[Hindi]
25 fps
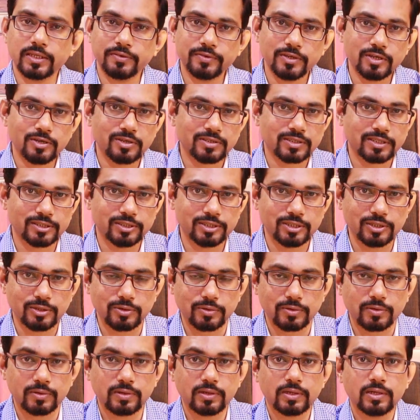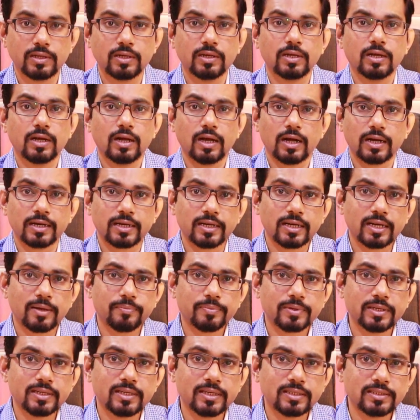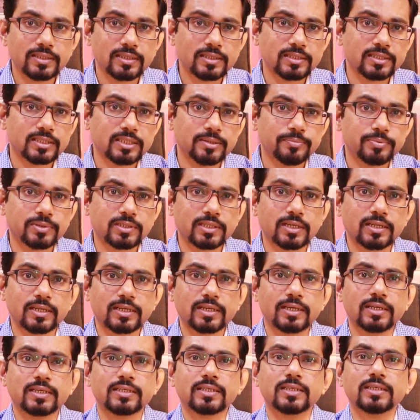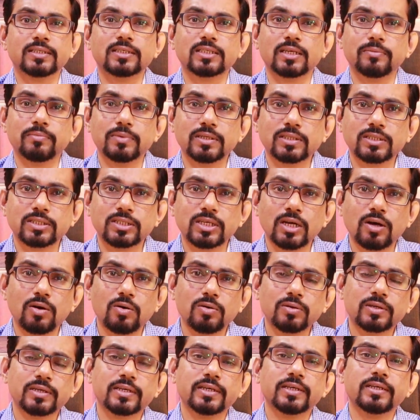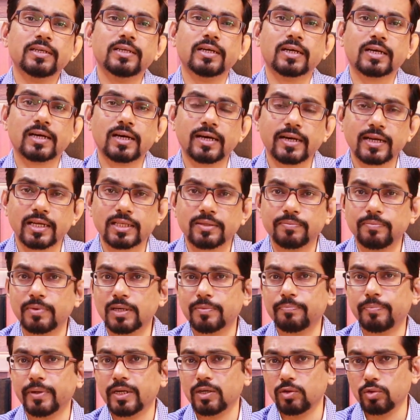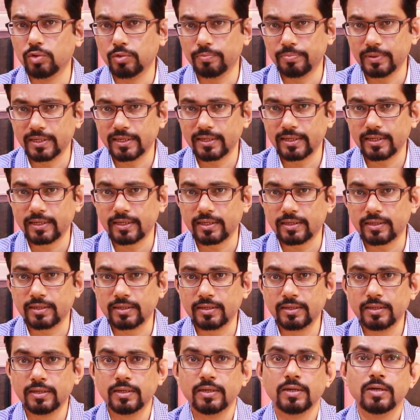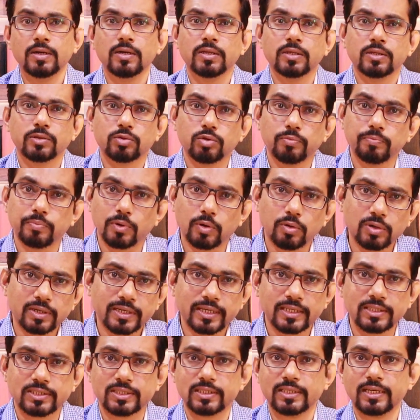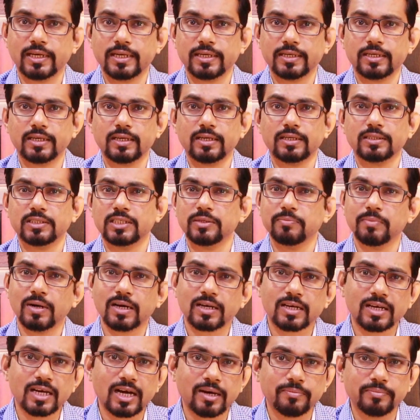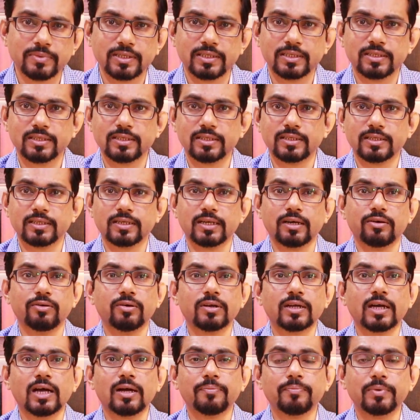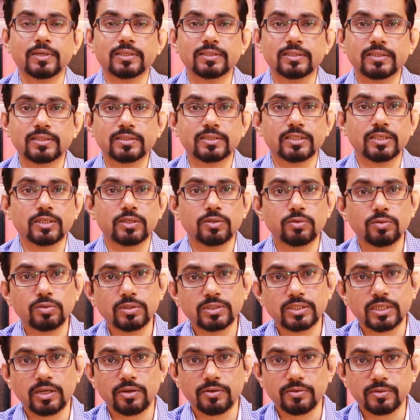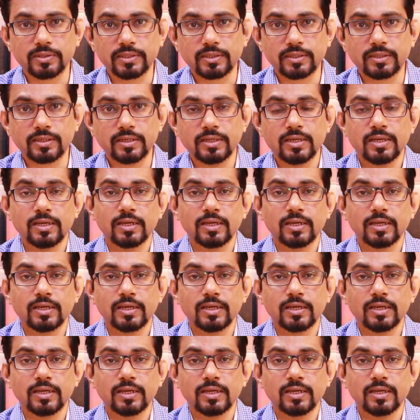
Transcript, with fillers: देवी और सज्जनों अगर आपकी नज़र सिर्फ संकट के समस्याओं के नकारात्मक पहलुओं पर है तो बहुत टेंशन आएगा दिमाग काम नहीं करेगा और आप अंदर से टूट जाओगे